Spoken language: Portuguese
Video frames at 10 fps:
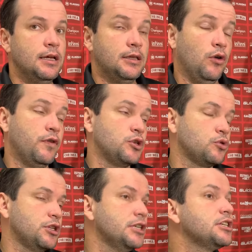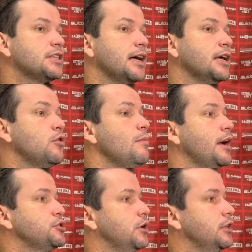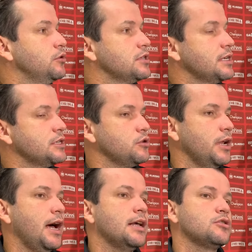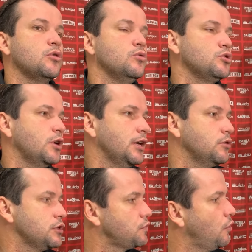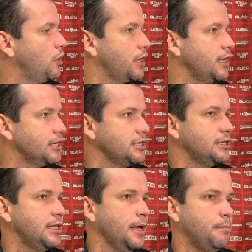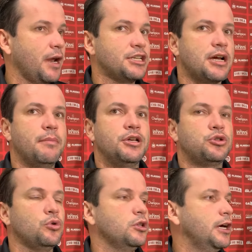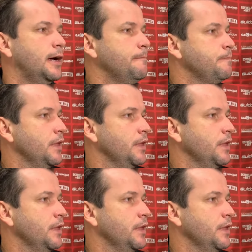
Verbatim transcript: Talvez hoje a gente estaria com mais jogadores lesionados, alguns jogadores fora e a gente tem praticamente toda